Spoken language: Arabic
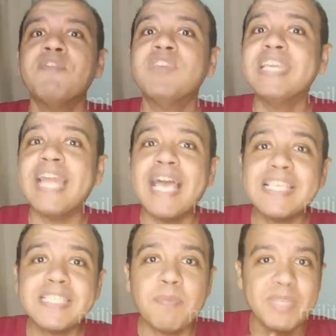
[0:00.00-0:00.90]
في
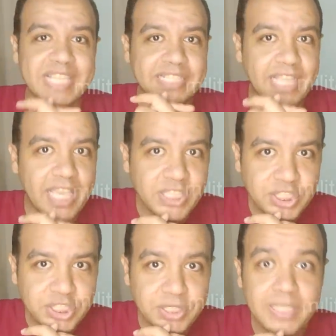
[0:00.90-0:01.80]
ناس ما
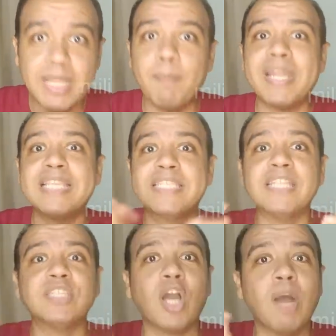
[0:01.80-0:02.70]
صدقتش لما
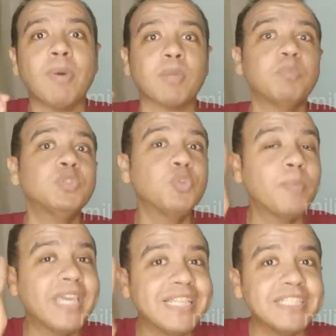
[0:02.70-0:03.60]
نزلت خبر من
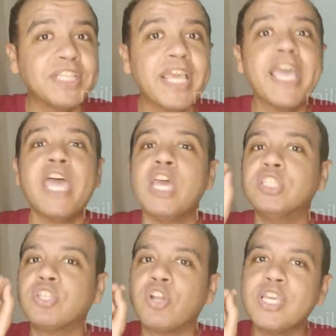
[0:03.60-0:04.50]
يومين
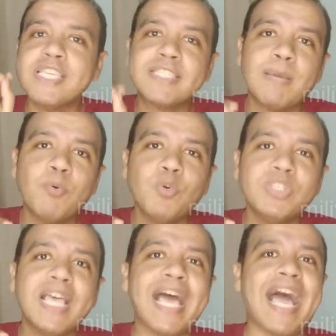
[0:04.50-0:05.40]
ان الرئيس تابون